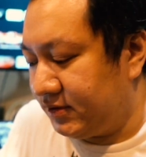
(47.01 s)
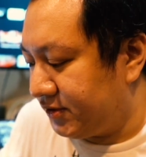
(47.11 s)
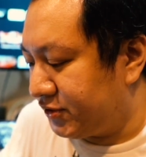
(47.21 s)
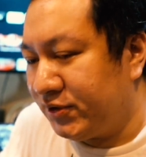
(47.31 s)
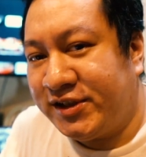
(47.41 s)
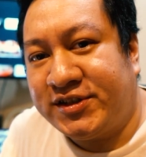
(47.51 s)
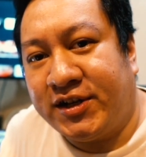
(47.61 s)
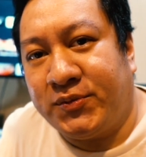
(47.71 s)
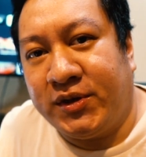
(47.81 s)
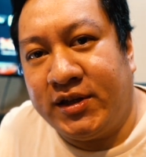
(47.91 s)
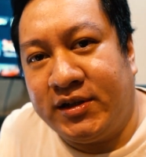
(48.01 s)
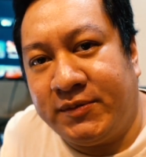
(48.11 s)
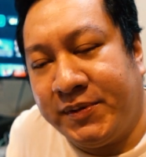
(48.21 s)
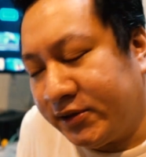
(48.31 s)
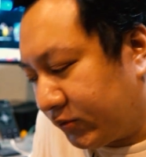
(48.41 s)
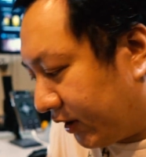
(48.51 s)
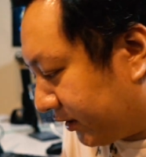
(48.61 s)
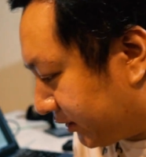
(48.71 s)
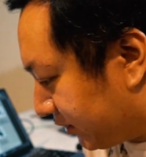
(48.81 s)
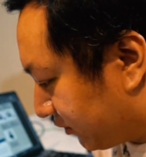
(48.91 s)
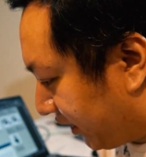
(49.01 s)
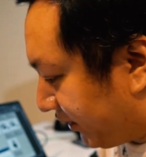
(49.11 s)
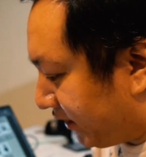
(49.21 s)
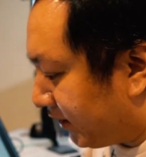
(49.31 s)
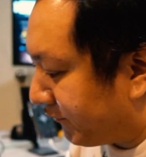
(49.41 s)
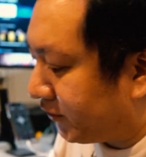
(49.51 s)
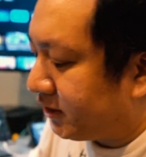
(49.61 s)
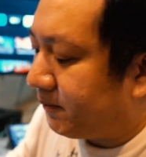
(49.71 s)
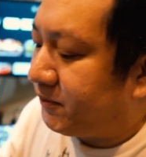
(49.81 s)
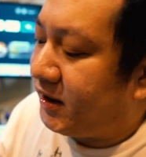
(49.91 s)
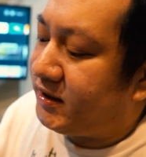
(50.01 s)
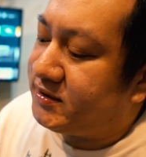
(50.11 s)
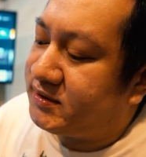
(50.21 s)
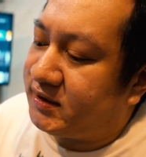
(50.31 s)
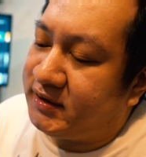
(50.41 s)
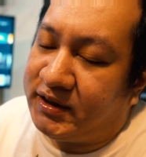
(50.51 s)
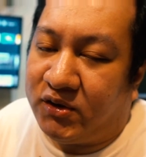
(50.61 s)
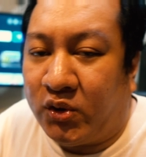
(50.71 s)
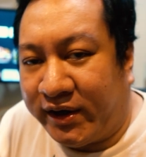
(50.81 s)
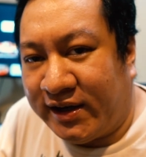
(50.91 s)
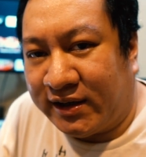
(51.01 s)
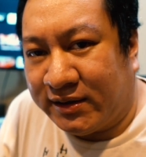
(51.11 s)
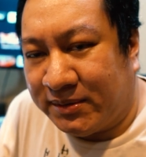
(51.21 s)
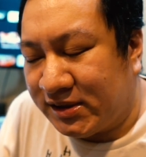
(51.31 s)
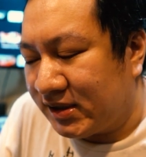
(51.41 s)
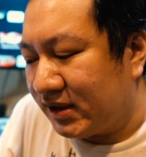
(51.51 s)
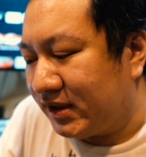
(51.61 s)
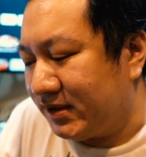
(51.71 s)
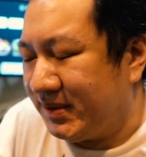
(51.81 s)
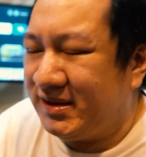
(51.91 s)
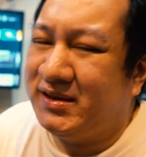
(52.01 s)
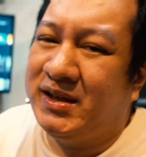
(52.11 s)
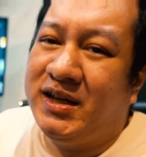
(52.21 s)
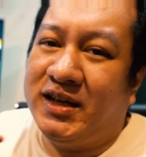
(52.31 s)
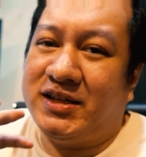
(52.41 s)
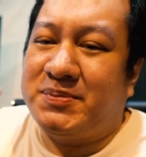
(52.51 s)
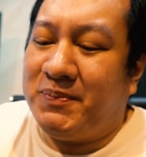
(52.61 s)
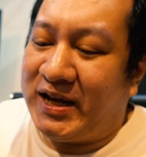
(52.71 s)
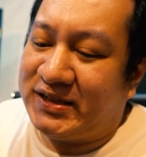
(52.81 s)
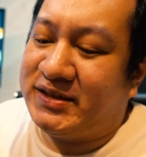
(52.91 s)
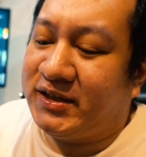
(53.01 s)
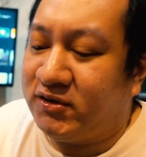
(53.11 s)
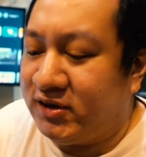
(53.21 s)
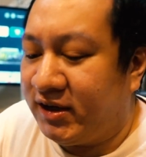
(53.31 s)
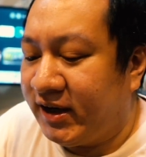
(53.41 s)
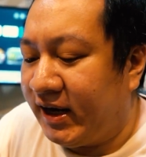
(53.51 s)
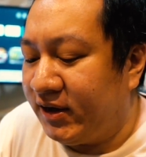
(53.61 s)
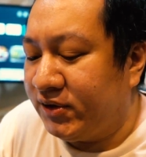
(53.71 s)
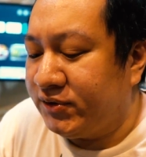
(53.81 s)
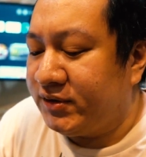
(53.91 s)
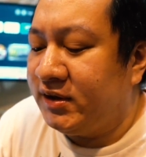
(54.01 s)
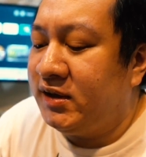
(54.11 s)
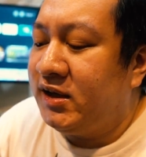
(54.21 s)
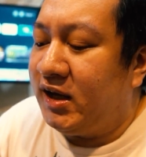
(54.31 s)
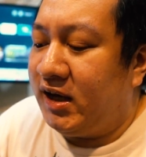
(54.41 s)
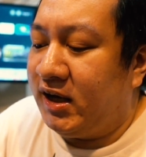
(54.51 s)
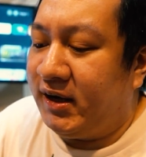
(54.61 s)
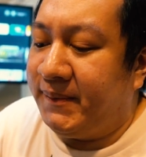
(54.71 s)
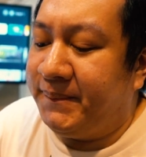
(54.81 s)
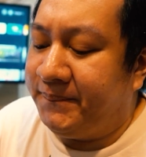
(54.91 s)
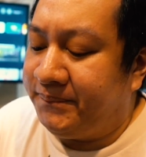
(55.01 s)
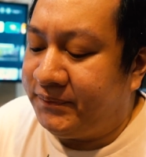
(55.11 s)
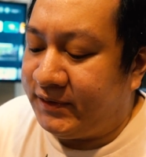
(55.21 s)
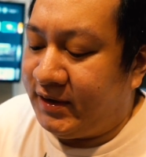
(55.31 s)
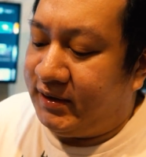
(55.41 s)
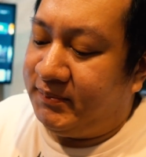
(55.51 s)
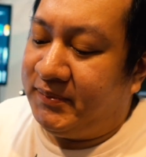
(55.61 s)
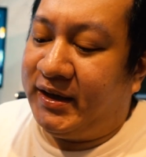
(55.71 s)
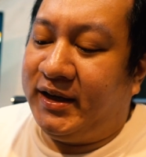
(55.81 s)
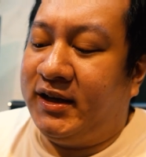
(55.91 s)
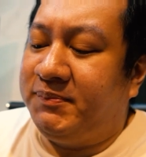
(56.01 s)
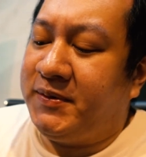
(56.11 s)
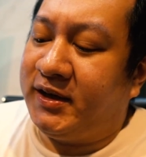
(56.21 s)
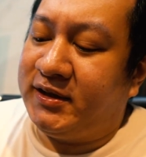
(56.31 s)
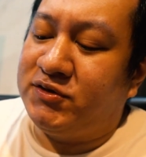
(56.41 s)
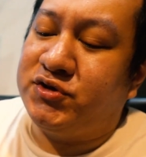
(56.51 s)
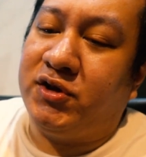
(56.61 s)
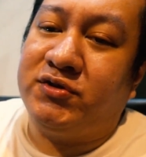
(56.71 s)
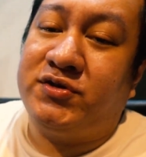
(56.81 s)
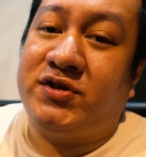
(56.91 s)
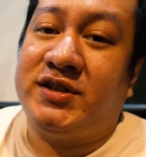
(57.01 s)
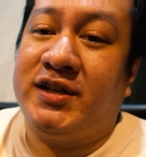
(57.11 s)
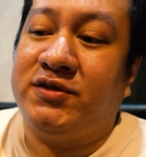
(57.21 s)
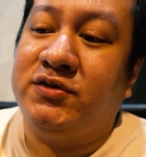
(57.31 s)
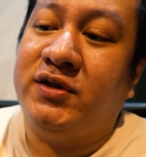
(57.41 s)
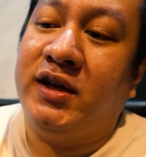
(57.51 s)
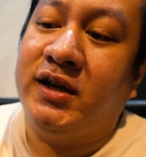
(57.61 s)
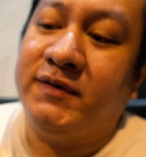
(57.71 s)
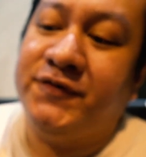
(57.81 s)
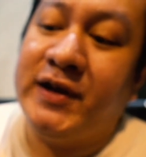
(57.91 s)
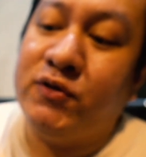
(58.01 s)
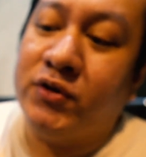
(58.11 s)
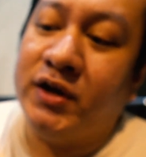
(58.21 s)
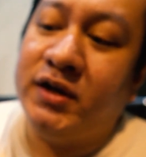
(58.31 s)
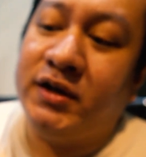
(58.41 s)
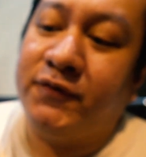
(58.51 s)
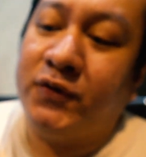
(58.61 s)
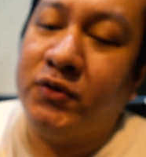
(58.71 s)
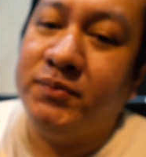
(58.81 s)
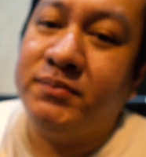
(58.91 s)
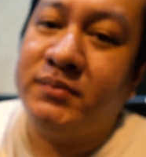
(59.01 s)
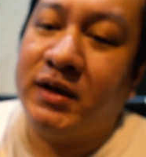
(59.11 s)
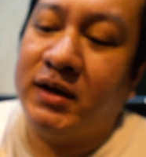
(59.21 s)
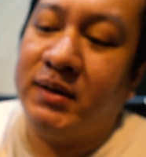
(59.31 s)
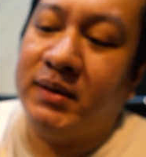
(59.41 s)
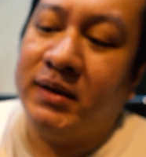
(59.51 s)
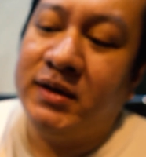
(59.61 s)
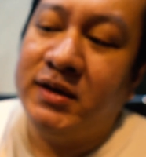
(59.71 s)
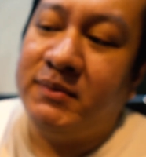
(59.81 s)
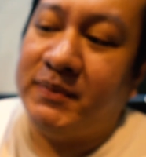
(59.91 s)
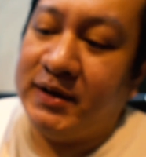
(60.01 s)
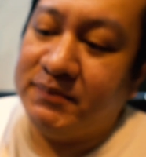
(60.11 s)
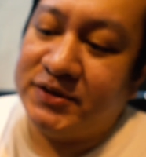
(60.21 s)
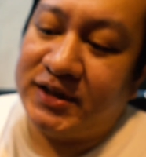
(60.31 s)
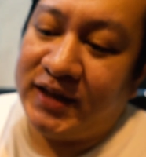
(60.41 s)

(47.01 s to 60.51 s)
So let's start with the build quality, no. I think for the price, I think okay lang naman siya. I mean, it's plastic all around. Um, Mag ang pinakagustuhan ko kasi itong uh, velour na foam. Uh, malambot sa